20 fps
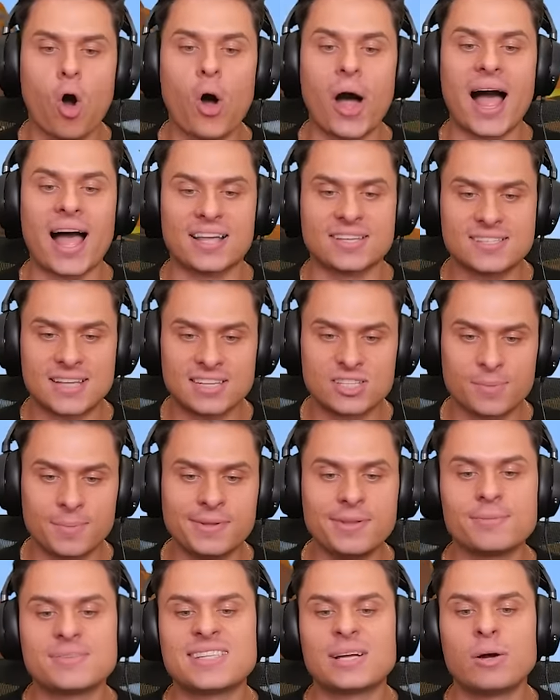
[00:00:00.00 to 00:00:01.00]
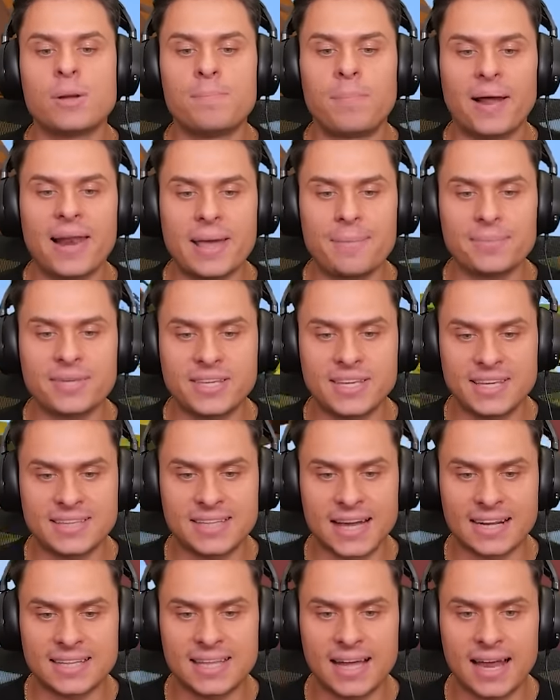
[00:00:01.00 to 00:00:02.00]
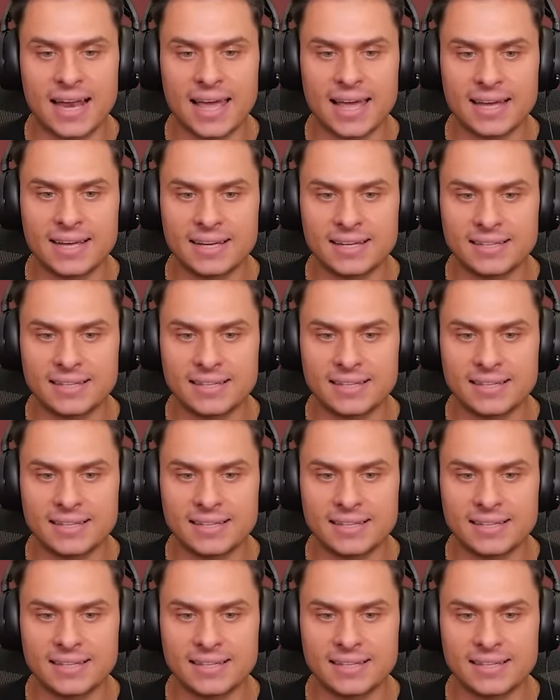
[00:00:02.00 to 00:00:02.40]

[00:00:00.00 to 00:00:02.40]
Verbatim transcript: oazę, gdzie będą stały palemki i tak dalej.